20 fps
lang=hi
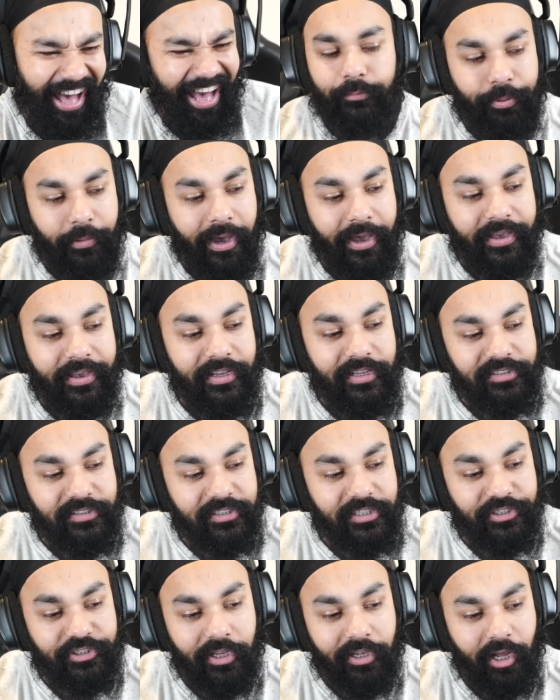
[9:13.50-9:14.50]
भाई
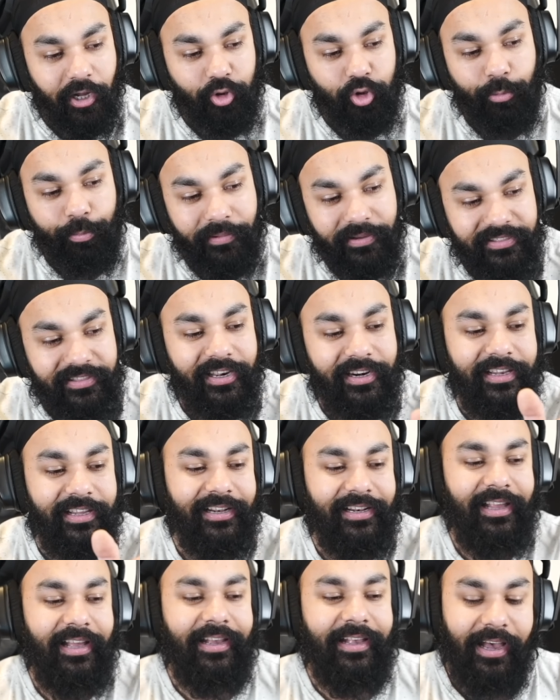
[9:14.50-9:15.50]
इससे चालाक तू बंदर
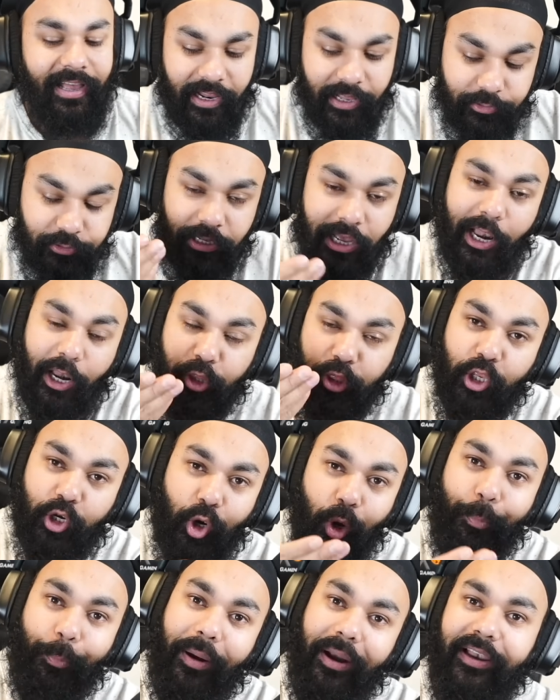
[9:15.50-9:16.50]
निकला कह रहा साला तेरे
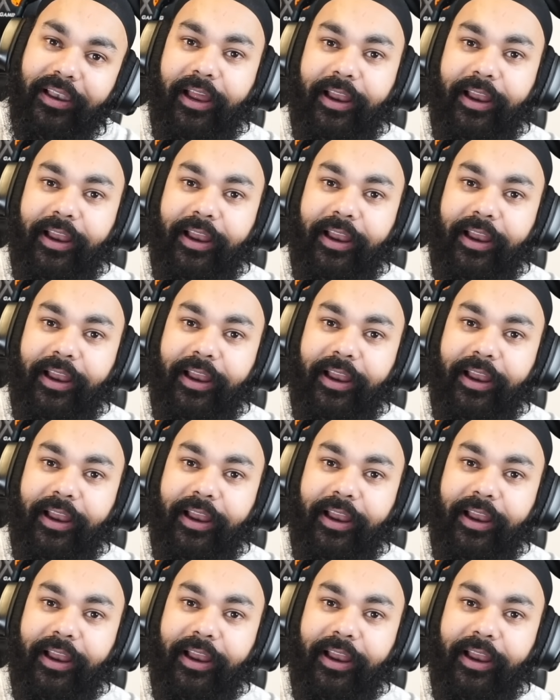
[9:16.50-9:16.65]
को पढ़ना